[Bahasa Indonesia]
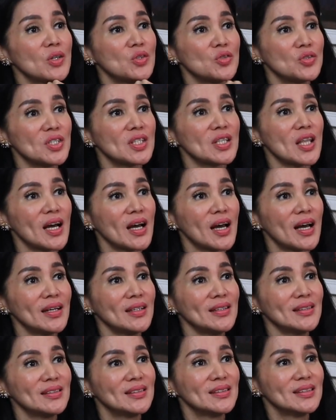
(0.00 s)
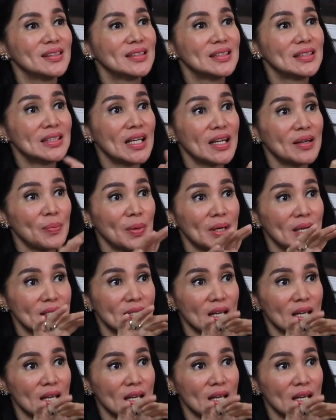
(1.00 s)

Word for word: cuci tangan, dan pada